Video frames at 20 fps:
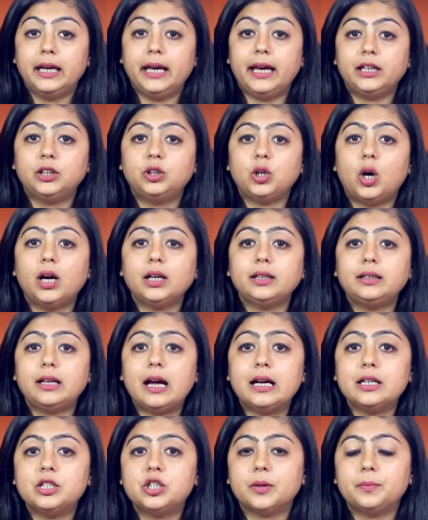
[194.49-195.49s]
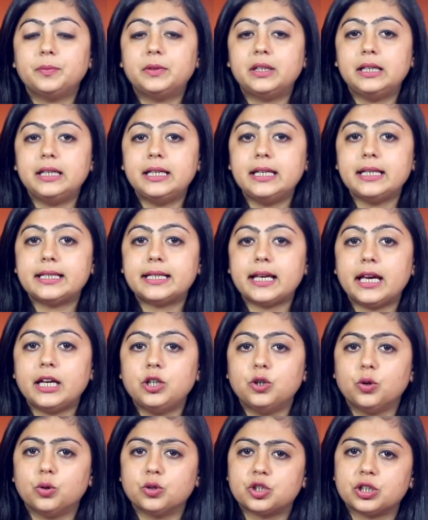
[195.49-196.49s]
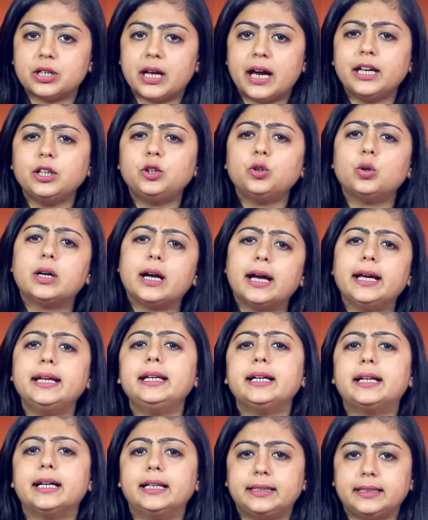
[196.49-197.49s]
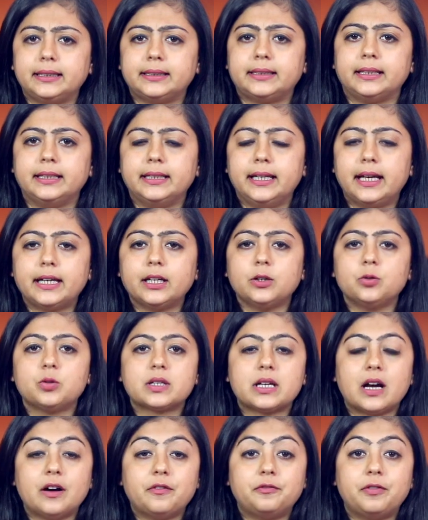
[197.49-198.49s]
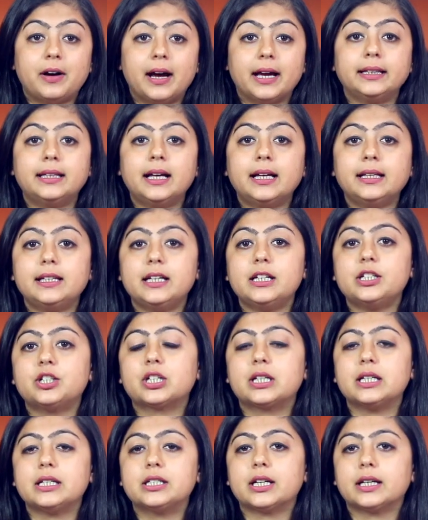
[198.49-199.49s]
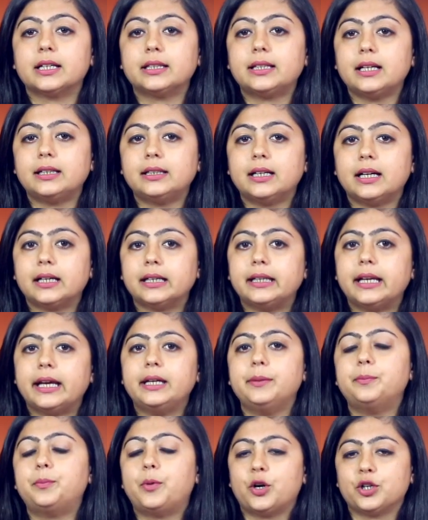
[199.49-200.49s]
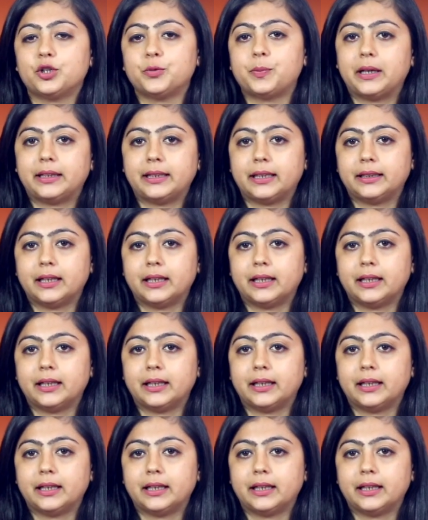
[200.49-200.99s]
एक दौर था जब दिल्ली से योजनाएं तो कई निकलती थी लेकिन उसका फायदा देश की जनता तक नहीं पहुंच पाता